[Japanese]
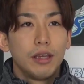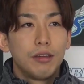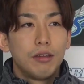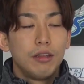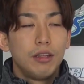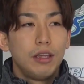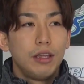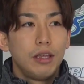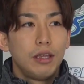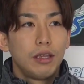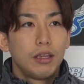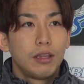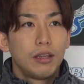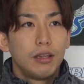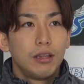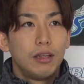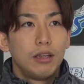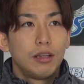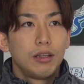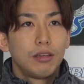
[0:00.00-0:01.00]
う逆に
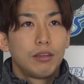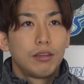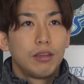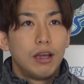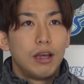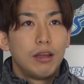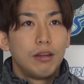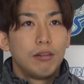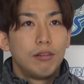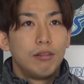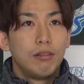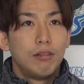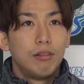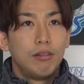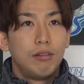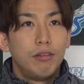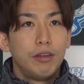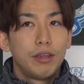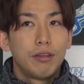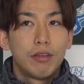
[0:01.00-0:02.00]
あ
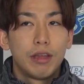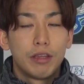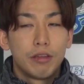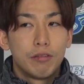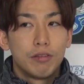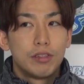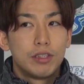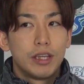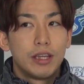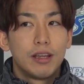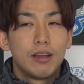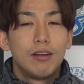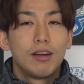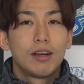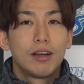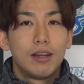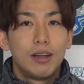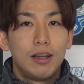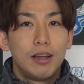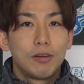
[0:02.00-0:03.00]
の保育園幼稚園側
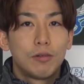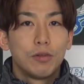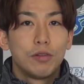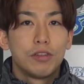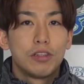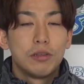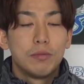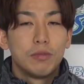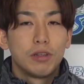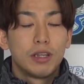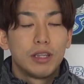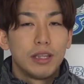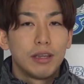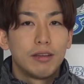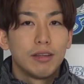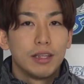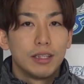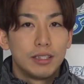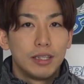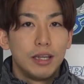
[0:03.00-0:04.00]
から今年も来て
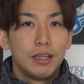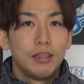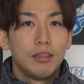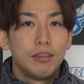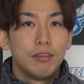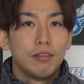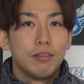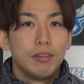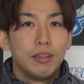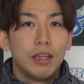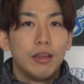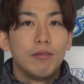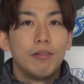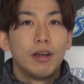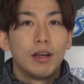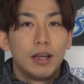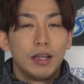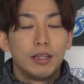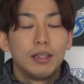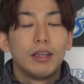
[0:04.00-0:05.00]
くださいっていう電
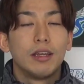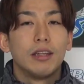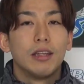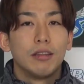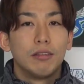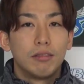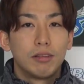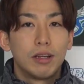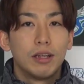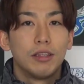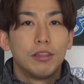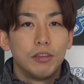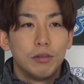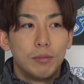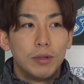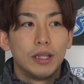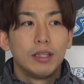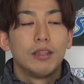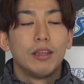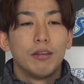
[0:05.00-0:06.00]
話があったりだとかっていうの
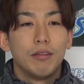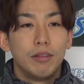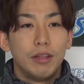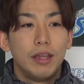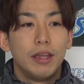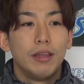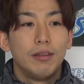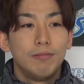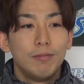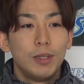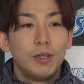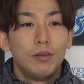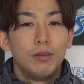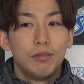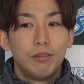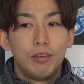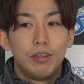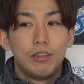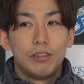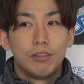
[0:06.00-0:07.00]
もあったので
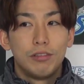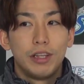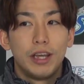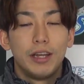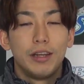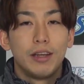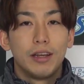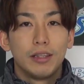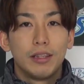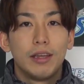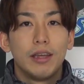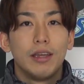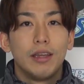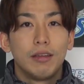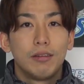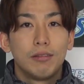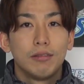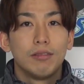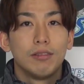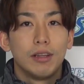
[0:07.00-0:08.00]
本当に非常にありがた
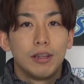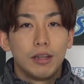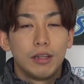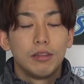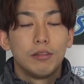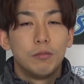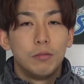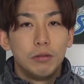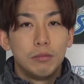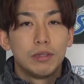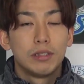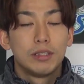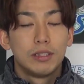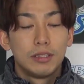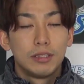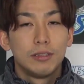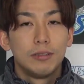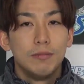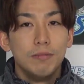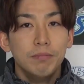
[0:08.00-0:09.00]
いことだなと思いま
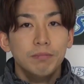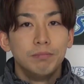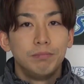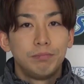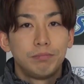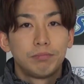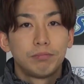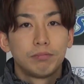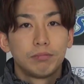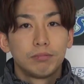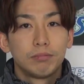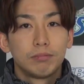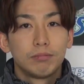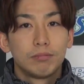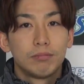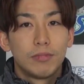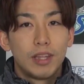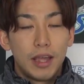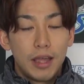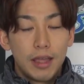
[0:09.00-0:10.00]
す着実に
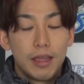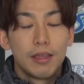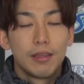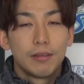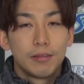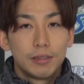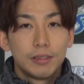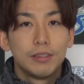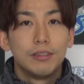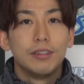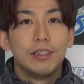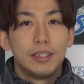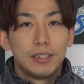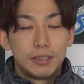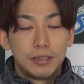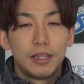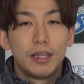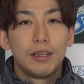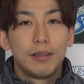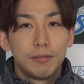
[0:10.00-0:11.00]
活動が根付いてま
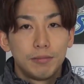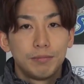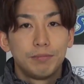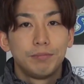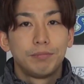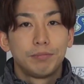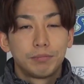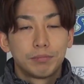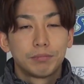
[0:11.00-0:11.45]
すね